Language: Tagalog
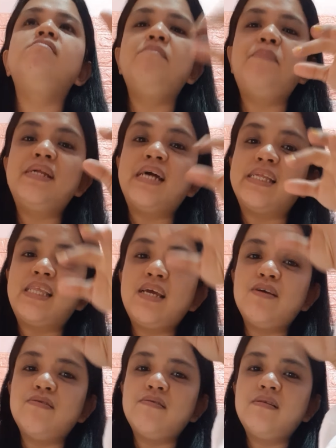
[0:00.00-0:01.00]
iba
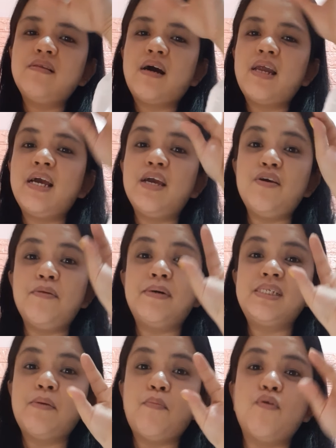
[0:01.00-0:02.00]
dati nakalagay yung
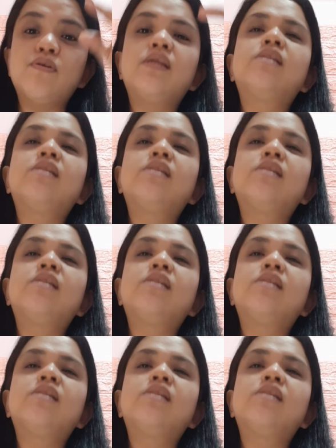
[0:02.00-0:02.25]
iba sa bote